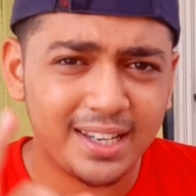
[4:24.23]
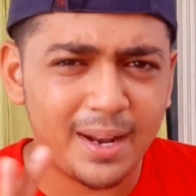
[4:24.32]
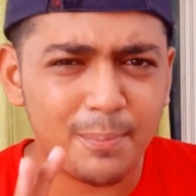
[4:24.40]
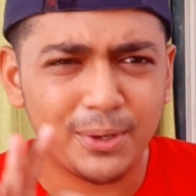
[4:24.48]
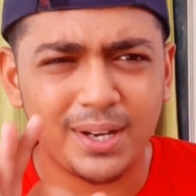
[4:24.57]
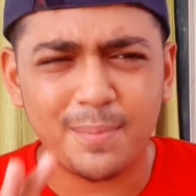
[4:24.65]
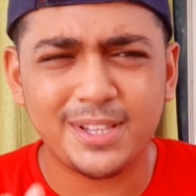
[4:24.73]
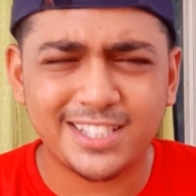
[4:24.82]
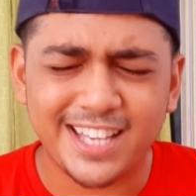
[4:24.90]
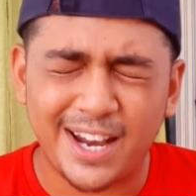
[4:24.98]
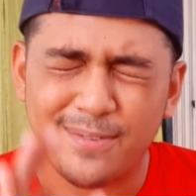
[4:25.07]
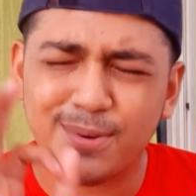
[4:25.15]
अगर आप लोगों ने अभी तक
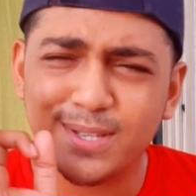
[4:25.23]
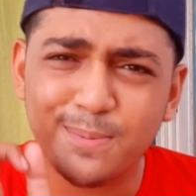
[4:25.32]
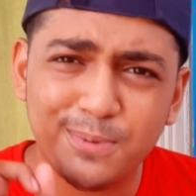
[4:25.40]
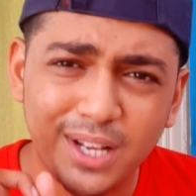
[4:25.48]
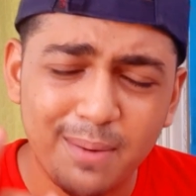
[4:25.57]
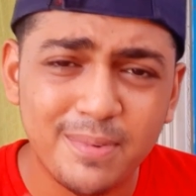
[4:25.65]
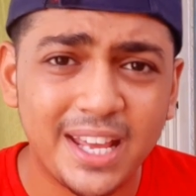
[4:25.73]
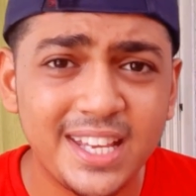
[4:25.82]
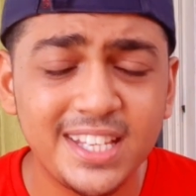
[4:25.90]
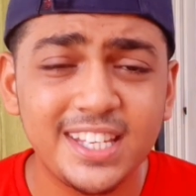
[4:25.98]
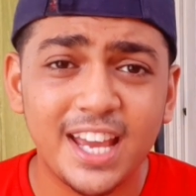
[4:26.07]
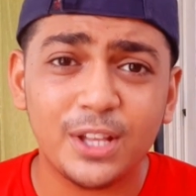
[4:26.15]
चैनल को सब्सक्राइब
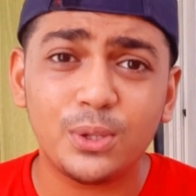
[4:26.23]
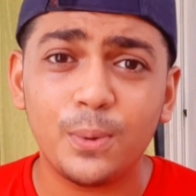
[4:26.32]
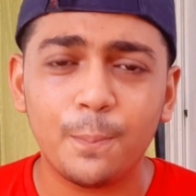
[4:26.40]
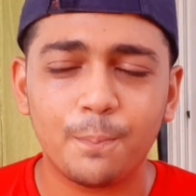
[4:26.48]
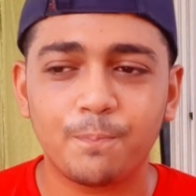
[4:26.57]
नहीं किया है तो